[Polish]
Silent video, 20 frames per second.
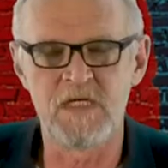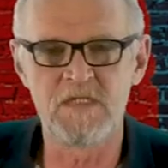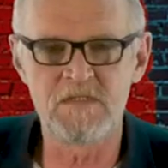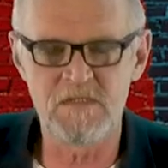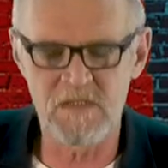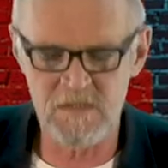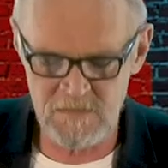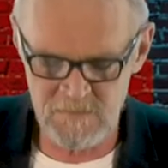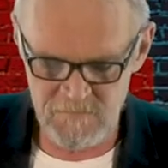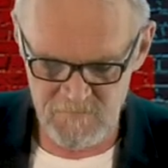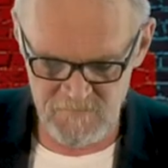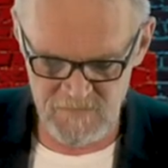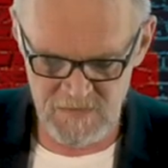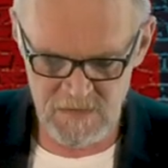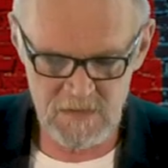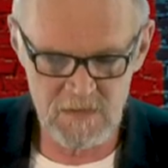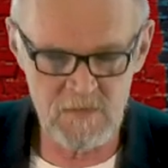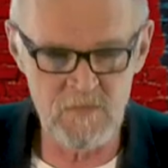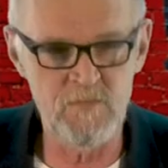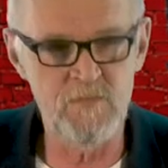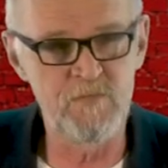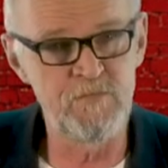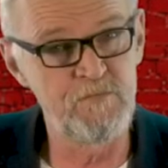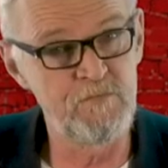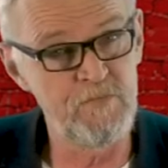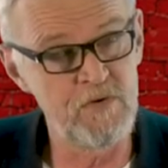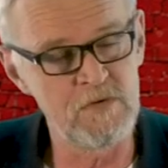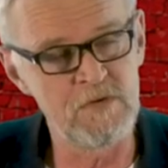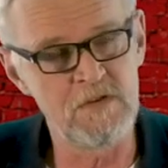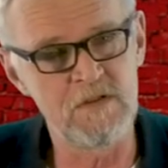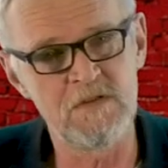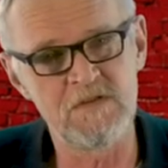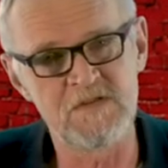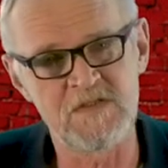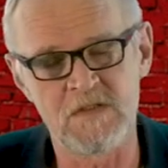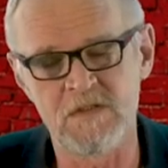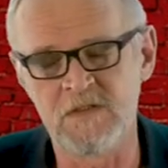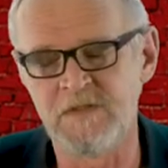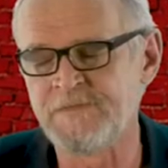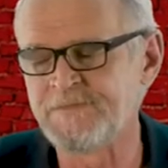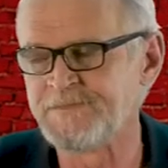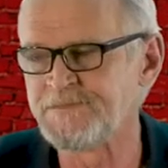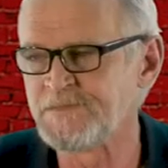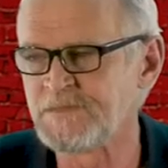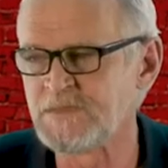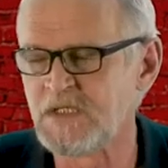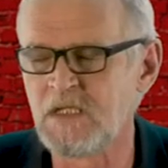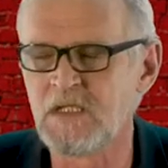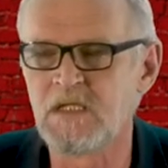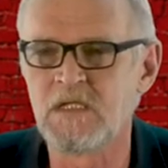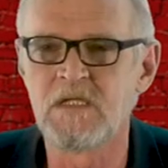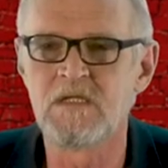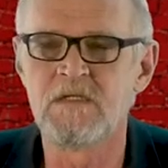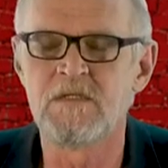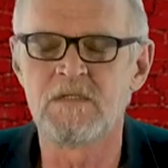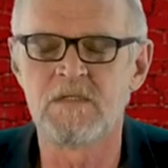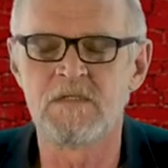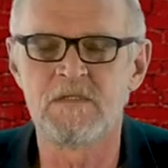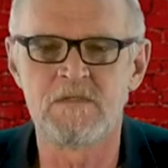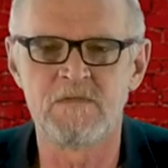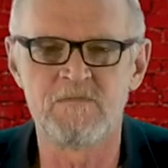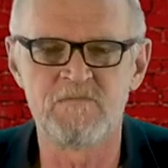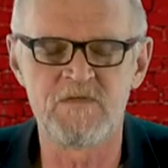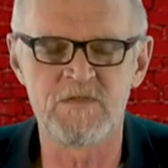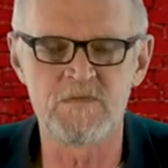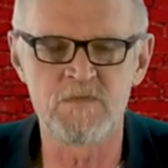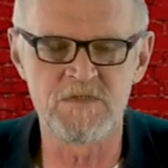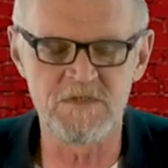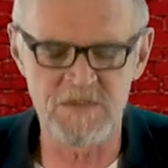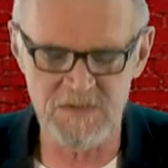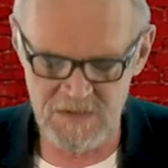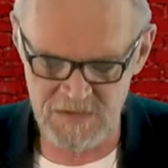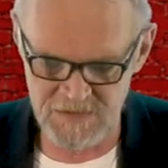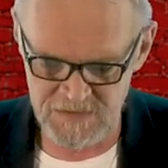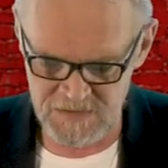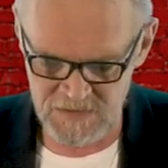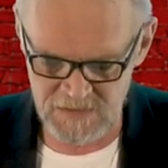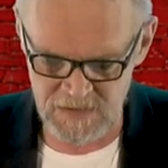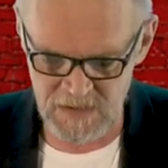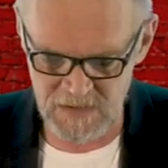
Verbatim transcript: Biden wygrał póki co, e, e, według dzisiejszych